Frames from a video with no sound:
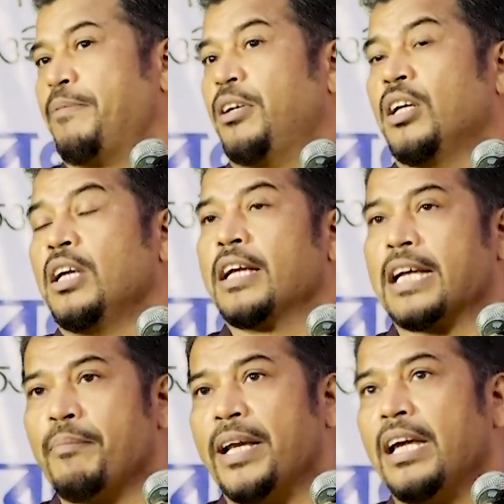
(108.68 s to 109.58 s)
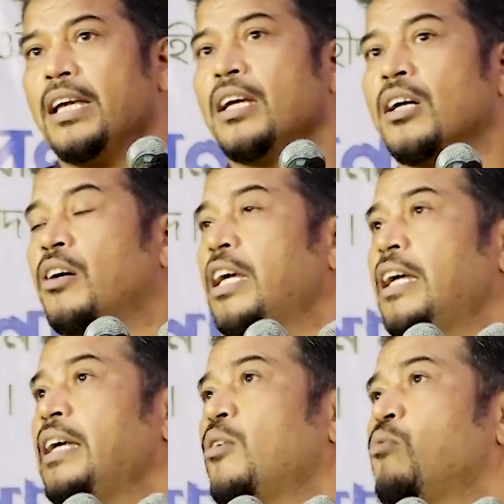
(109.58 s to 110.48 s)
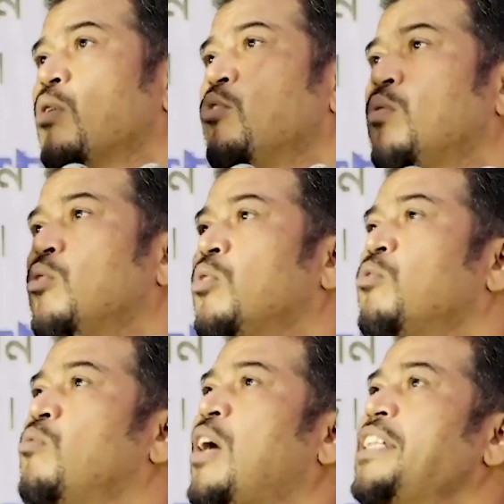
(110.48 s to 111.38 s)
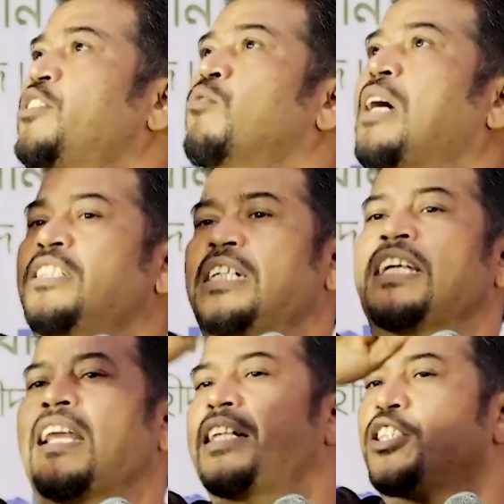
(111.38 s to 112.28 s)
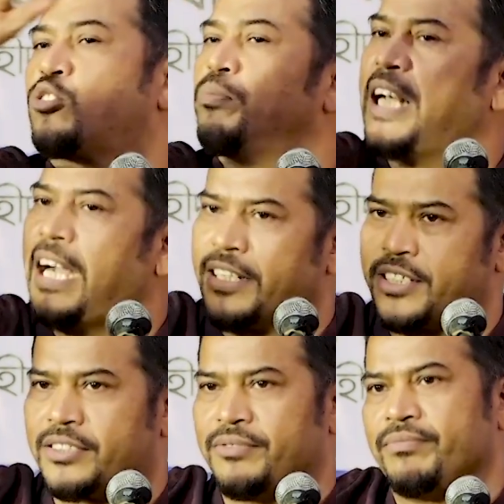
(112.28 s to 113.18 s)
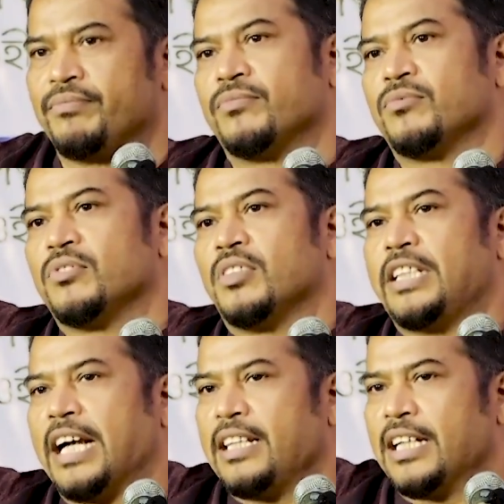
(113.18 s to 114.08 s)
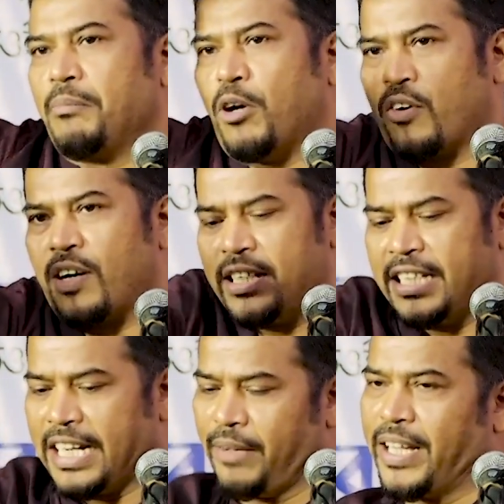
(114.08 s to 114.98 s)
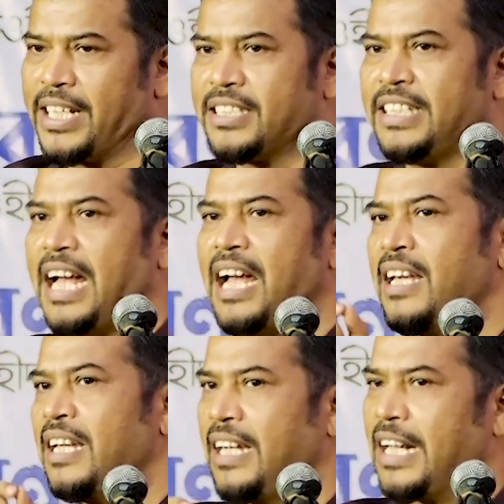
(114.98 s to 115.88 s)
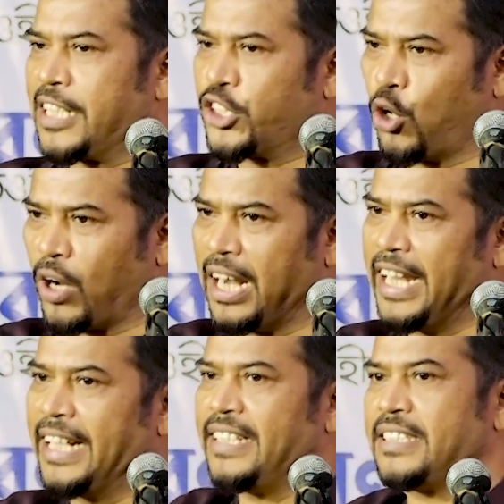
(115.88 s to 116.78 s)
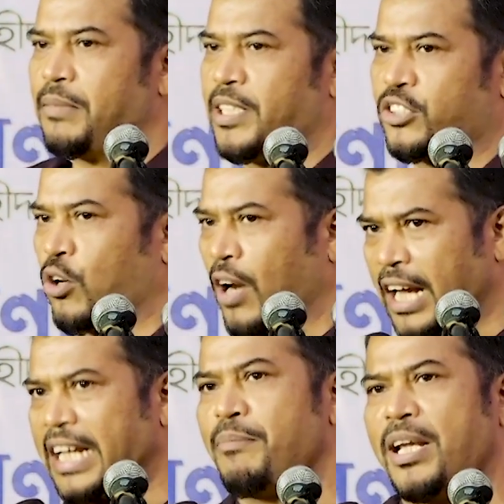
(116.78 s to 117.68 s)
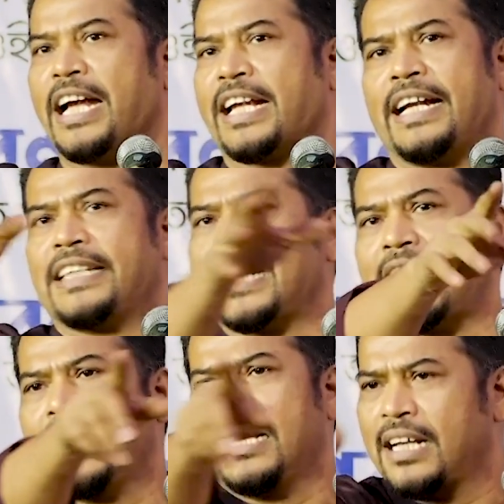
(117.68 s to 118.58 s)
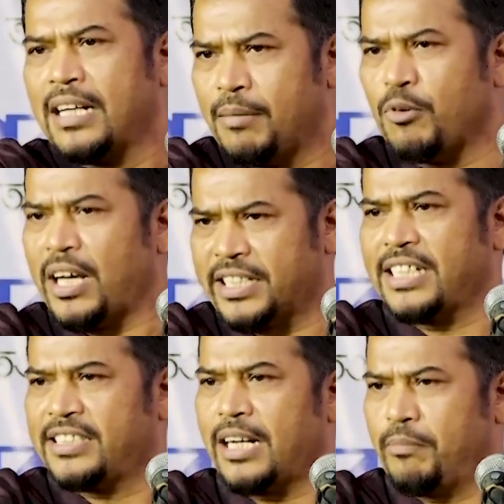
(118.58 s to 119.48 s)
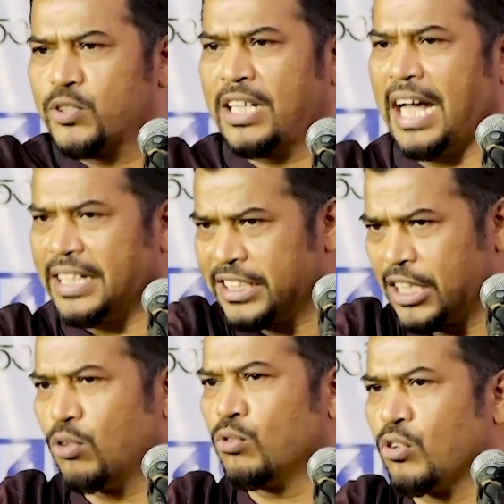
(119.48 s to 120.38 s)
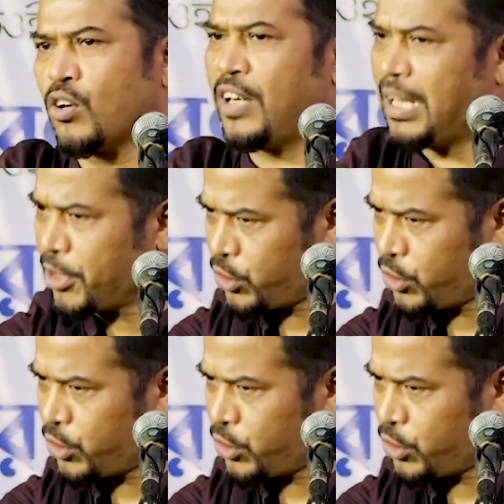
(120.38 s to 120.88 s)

যাবে কেমনে ওই অমুক অমুক অমুক অমুক অমুক হাদিস অমুক হাদিস জাল হাদিস তো বিরাট সেখান থেকে বর্ণনা দিয়ে রেফারেন্স দিয়া একটা সরা লিখে দিছে বা সরা কেমনে লেখে এটা যারা মহাদিস তারা বোঝেন হাদিসের অনুকরণে আবার